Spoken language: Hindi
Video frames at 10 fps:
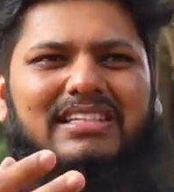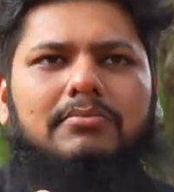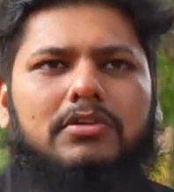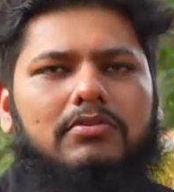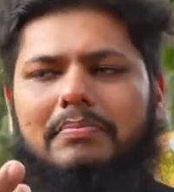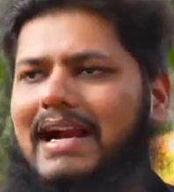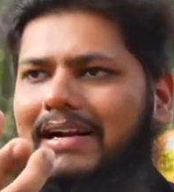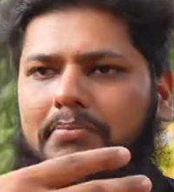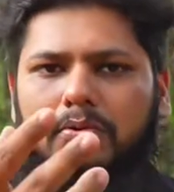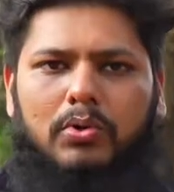हम लोग वो
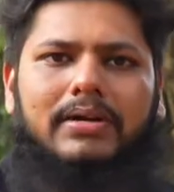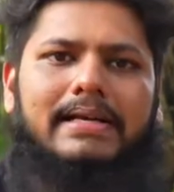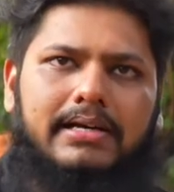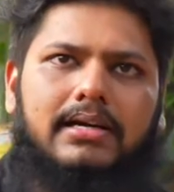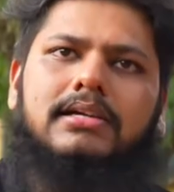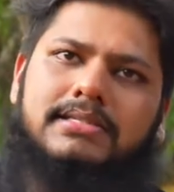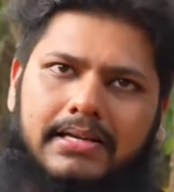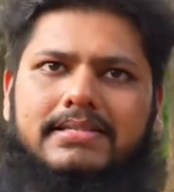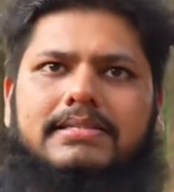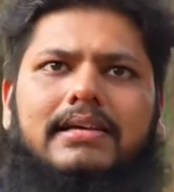ब्रांड प्रमोट नहीं करना चाह
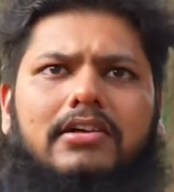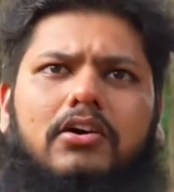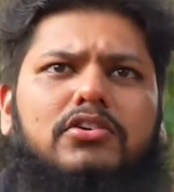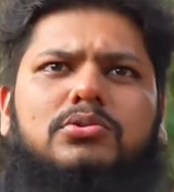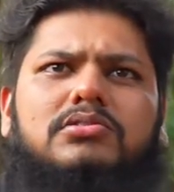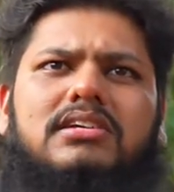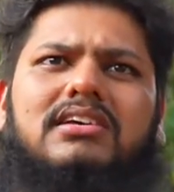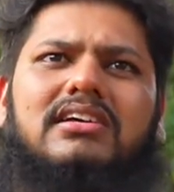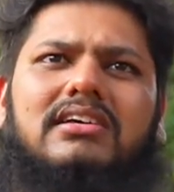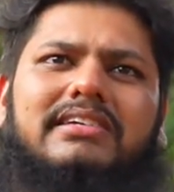रहे इसके लिए और कुछ नहीं
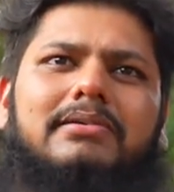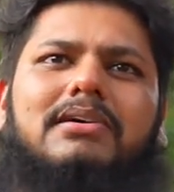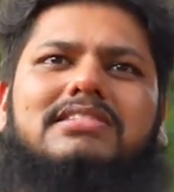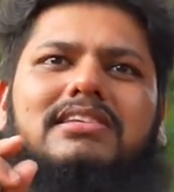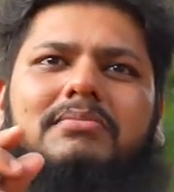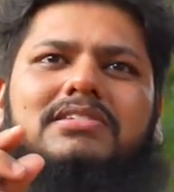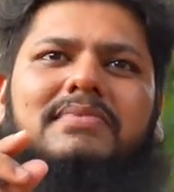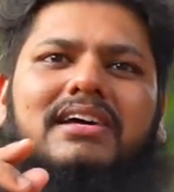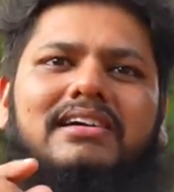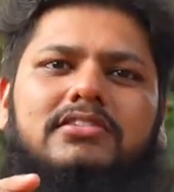केबल्स समझ
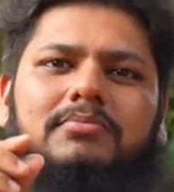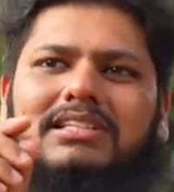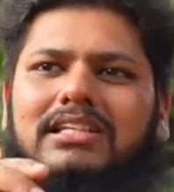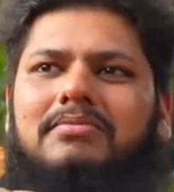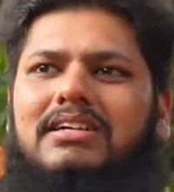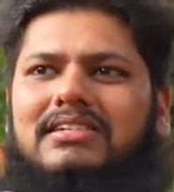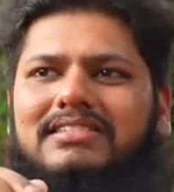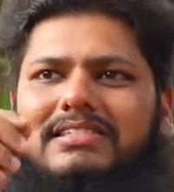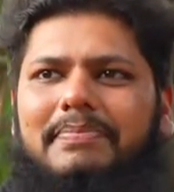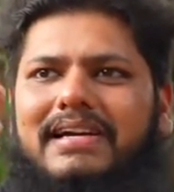में आएगा तो मतलब
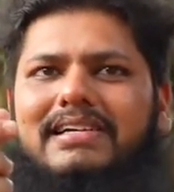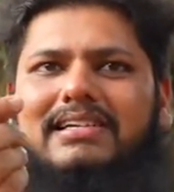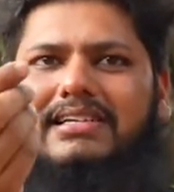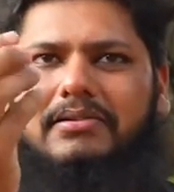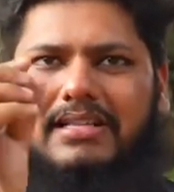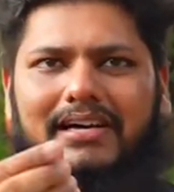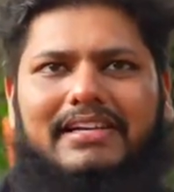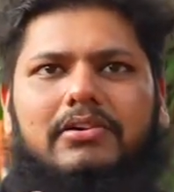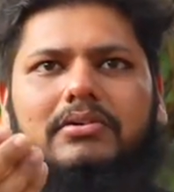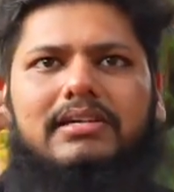जैसे पेडिग्री के
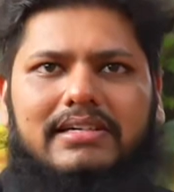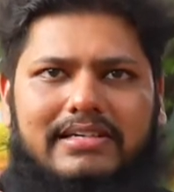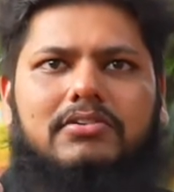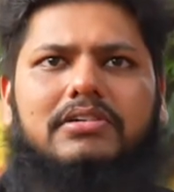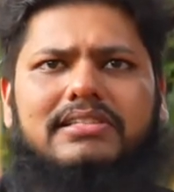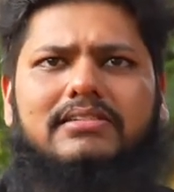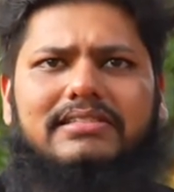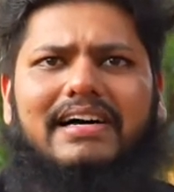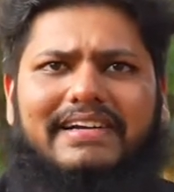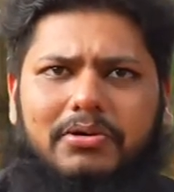दाने हो गए या हाँ। कोई
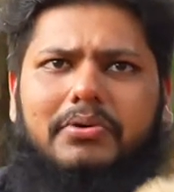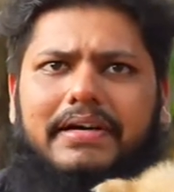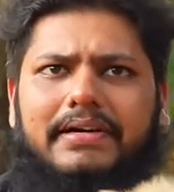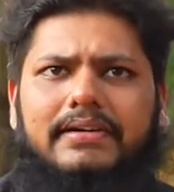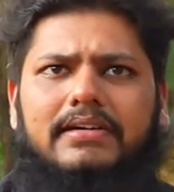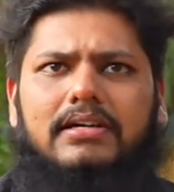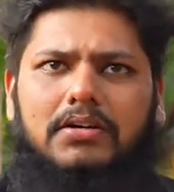दाने हो गए हम्म।